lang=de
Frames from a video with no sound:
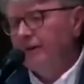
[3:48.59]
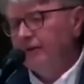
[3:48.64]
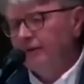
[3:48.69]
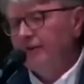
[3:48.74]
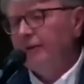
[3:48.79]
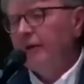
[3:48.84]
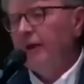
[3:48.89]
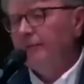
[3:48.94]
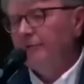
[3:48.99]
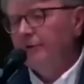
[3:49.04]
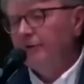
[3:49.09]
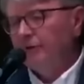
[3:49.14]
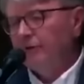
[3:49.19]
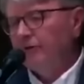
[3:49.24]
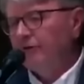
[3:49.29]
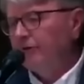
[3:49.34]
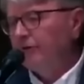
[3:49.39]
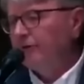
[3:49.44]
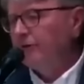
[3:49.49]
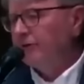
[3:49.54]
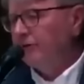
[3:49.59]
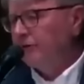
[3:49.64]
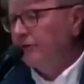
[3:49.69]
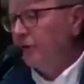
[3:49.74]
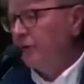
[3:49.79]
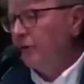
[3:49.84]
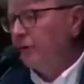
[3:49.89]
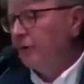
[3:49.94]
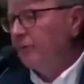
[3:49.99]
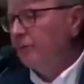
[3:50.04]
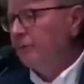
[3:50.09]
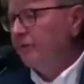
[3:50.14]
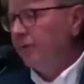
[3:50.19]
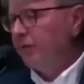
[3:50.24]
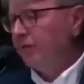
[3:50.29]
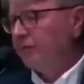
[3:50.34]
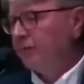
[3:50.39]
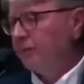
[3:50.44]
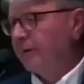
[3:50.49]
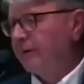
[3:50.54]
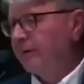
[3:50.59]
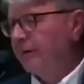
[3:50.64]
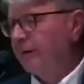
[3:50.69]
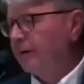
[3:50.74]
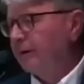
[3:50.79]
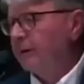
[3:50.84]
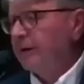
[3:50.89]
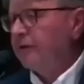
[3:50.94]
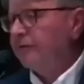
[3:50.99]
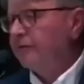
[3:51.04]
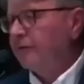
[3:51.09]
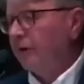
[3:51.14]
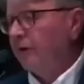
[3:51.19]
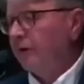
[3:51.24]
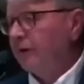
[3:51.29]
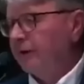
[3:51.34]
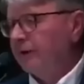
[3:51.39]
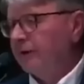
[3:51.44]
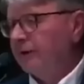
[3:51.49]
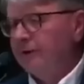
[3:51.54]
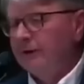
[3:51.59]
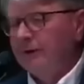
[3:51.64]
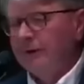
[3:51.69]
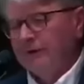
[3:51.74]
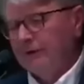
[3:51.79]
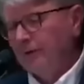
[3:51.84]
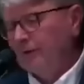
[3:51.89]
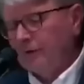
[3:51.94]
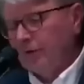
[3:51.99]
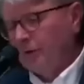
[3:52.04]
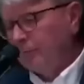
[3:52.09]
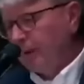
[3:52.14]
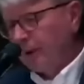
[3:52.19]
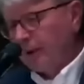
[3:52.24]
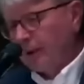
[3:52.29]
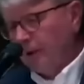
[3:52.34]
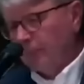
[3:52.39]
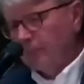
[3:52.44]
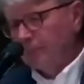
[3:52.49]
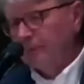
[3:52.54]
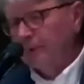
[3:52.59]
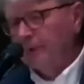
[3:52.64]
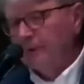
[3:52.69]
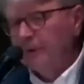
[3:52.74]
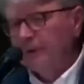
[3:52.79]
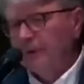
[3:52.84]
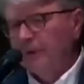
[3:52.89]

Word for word: Sie haben die Sophistizierung im Investment, Ihre Frau nicht. Das ist doch bekloppt.